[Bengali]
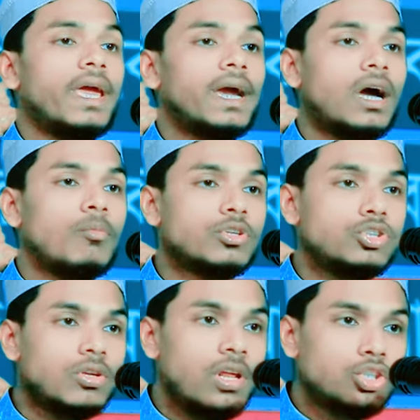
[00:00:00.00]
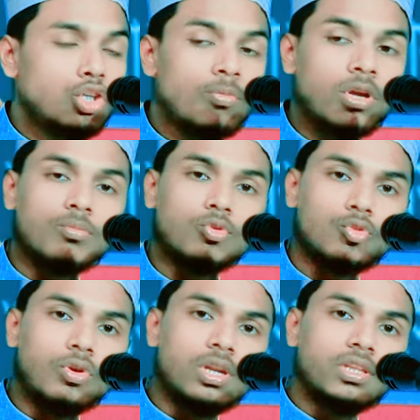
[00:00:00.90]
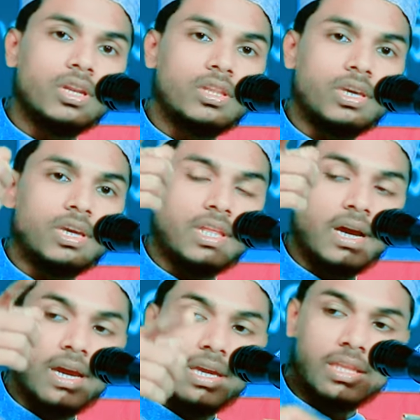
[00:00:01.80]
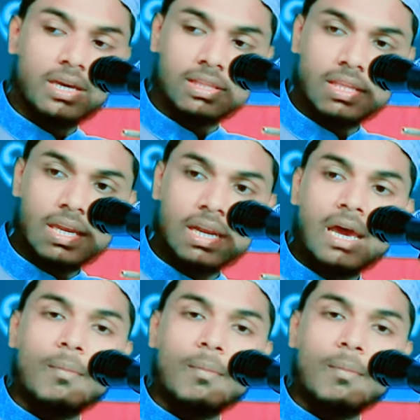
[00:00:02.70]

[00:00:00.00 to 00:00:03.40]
একামত চলার সময় মুসল্লিদের দিকে তাকায় থাকতেন